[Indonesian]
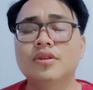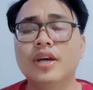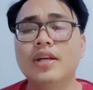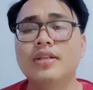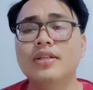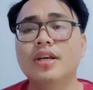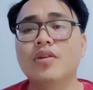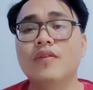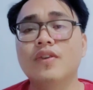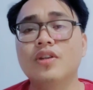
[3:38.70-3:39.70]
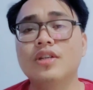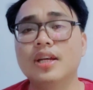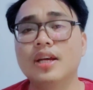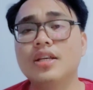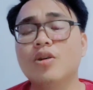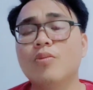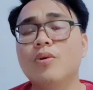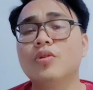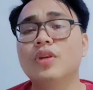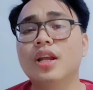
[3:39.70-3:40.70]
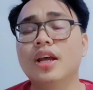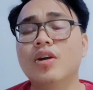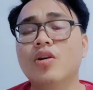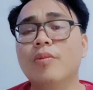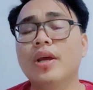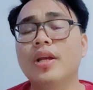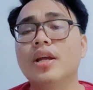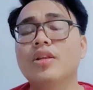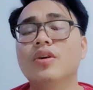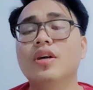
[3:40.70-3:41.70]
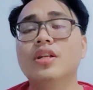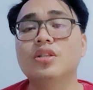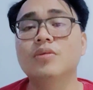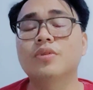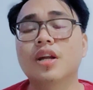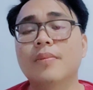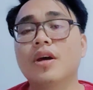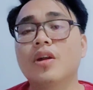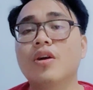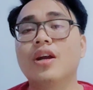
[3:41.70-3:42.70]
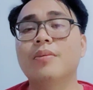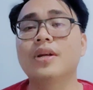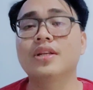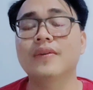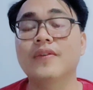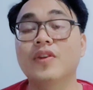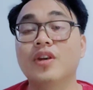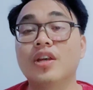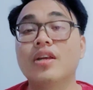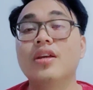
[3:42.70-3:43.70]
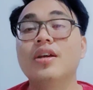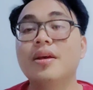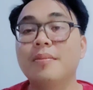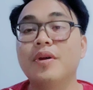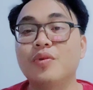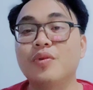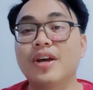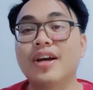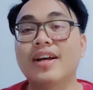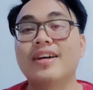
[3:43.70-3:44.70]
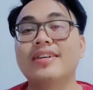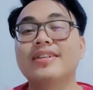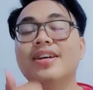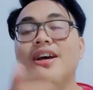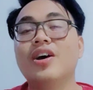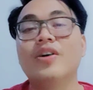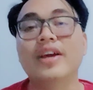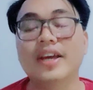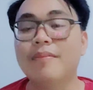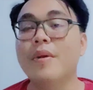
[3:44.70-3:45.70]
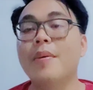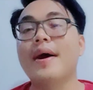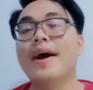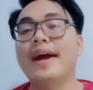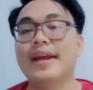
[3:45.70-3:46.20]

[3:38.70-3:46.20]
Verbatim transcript: oke okay, sekian dulu video saya jangan lupa untuk di like komen dan juga di subscribe kalau kalian merasa video ini berguna oke okay, bye